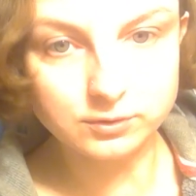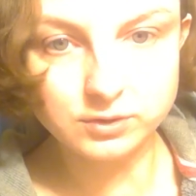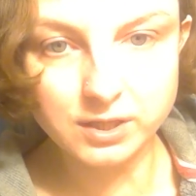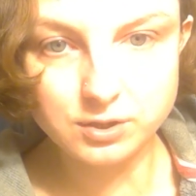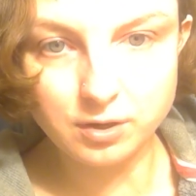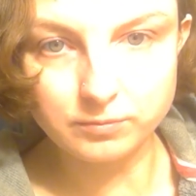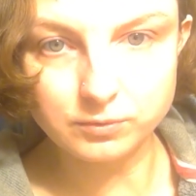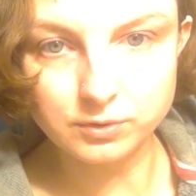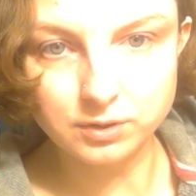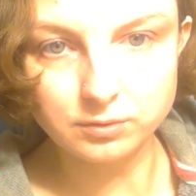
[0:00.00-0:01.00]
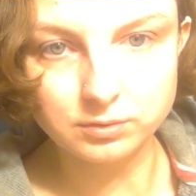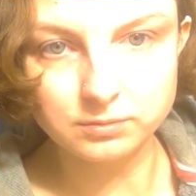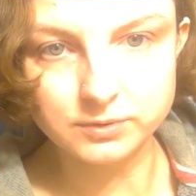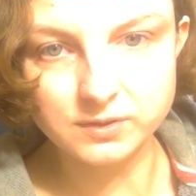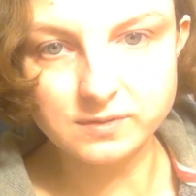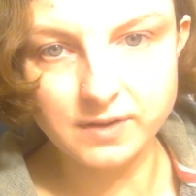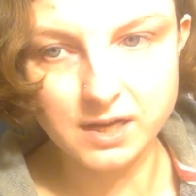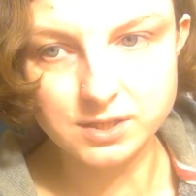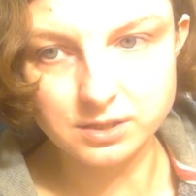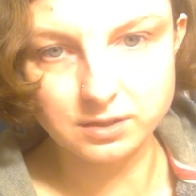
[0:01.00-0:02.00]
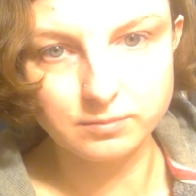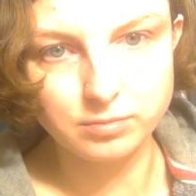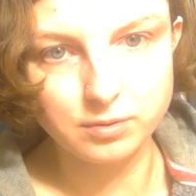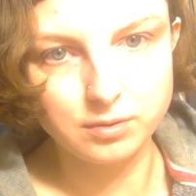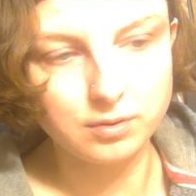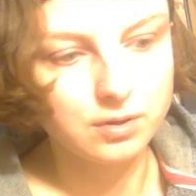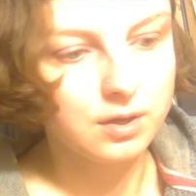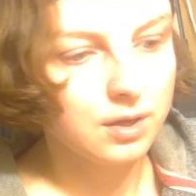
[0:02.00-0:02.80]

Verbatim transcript: to też komunikuj, no bo to jest ważne, bo,